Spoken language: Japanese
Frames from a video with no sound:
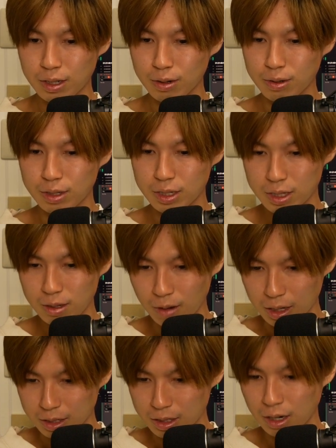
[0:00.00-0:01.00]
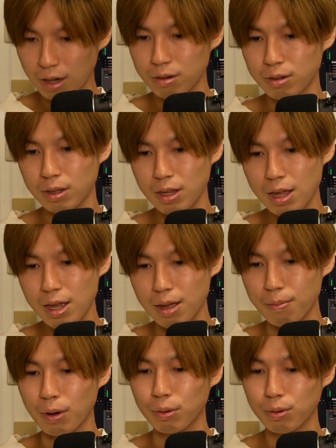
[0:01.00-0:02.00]
これ実は違く
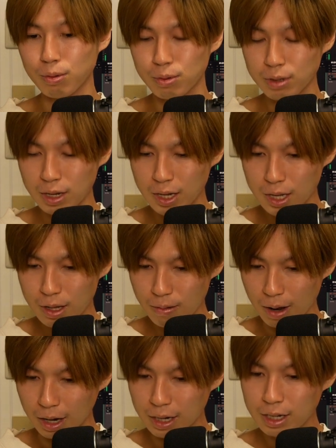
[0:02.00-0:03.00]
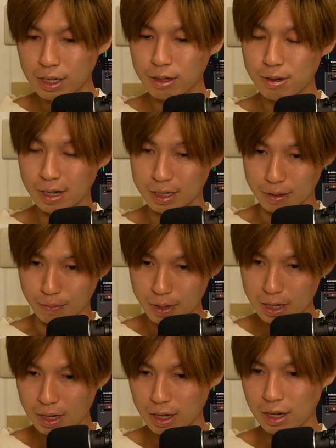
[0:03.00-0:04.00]
て、まあ、この本的には9月
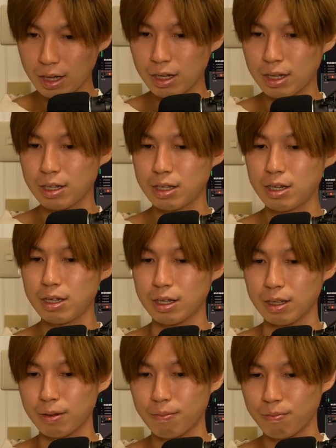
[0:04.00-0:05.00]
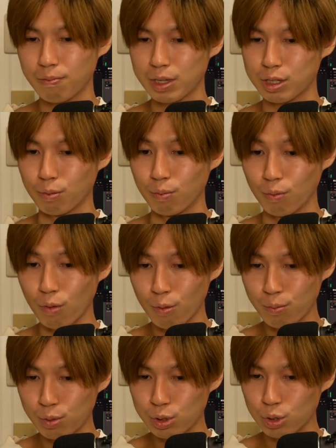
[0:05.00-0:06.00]
3日に、まあ、その
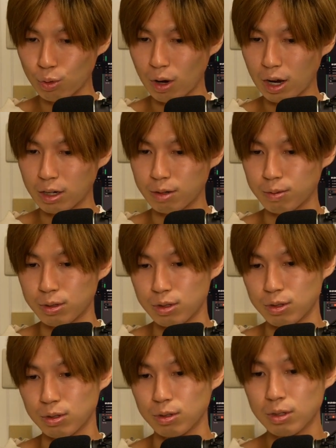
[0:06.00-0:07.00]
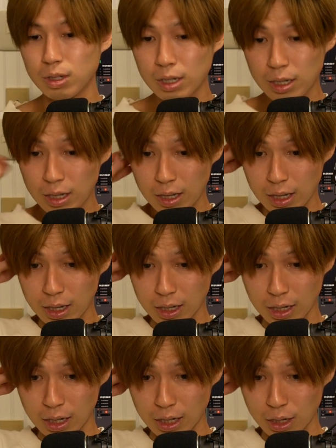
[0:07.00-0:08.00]
文部省博物、
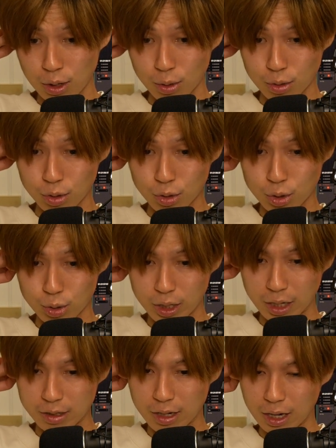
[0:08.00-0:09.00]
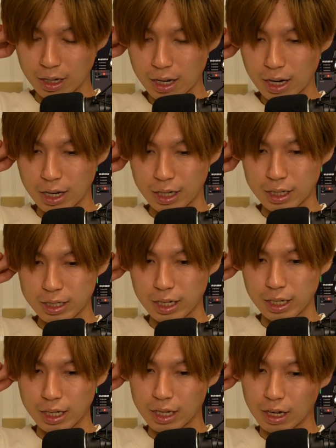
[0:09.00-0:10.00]
えー、局所弱館が開館さ
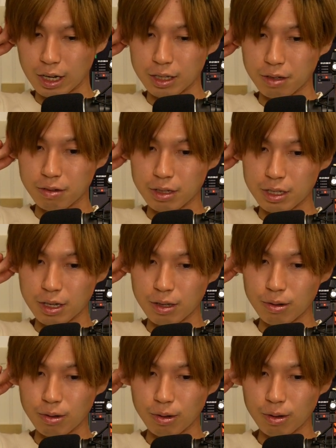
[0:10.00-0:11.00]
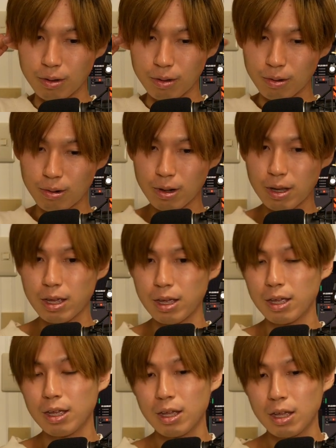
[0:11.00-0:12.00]
れたって書いてるんですけど、こ
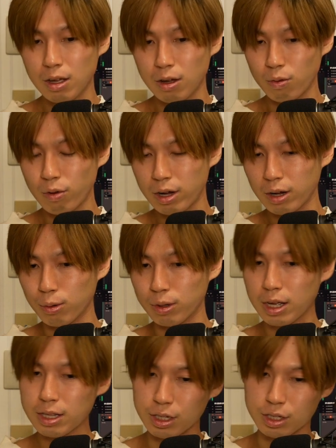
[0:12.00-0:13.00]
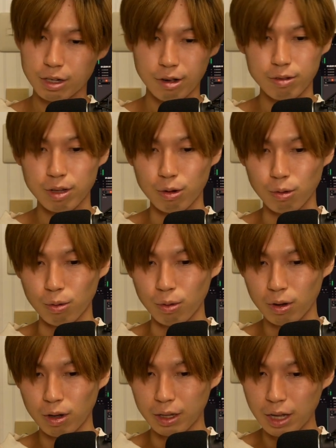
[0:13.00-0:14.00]
れはこうなんで違うんだろ
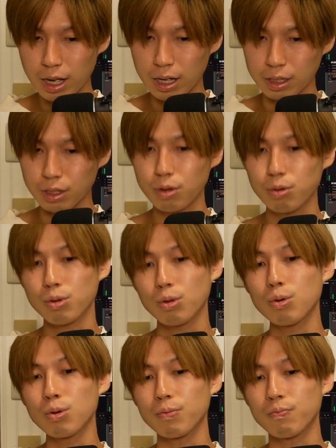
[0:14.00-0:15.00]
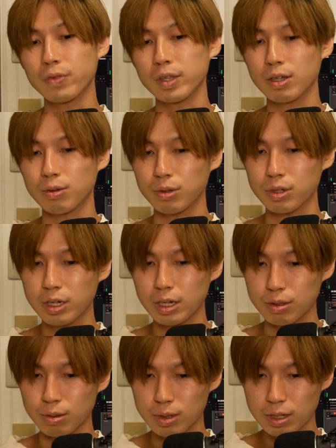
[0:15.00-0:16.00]
うかなっていうと、この4
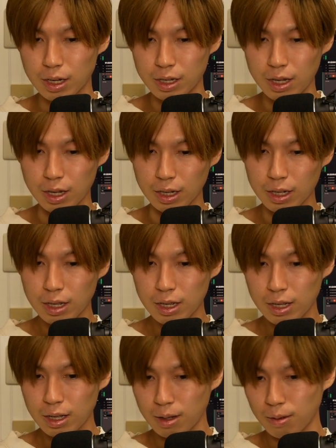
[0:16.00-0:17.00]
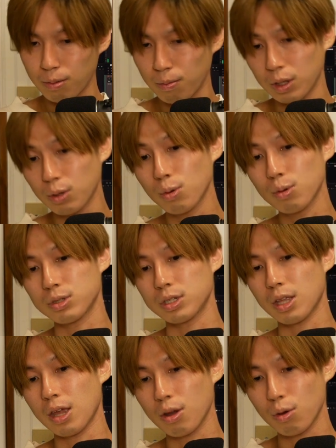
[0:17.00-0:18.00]
月2日に、まあ、当
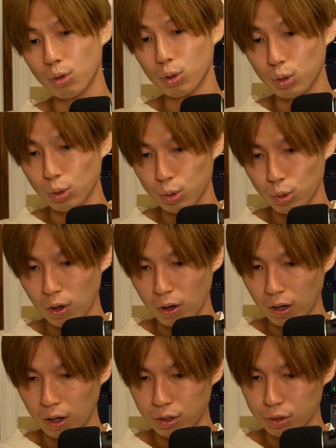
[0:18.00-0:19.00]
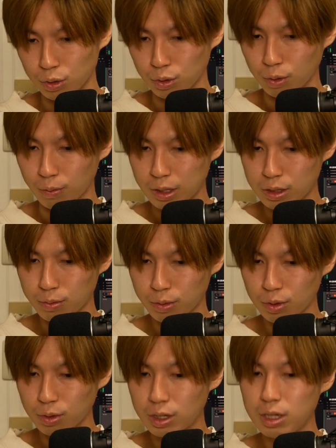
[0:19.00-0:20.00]
時帝国図書館館長の松
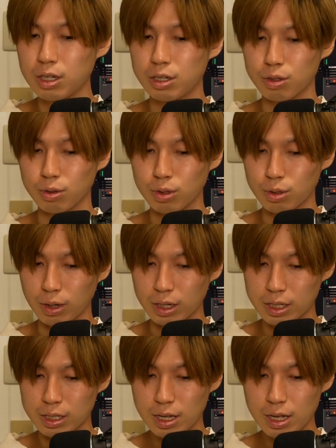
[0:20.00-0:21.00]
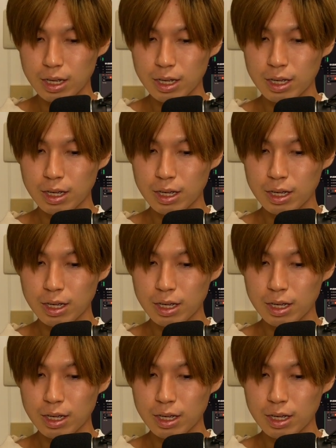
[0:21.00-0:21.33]
本喜一という人がですね、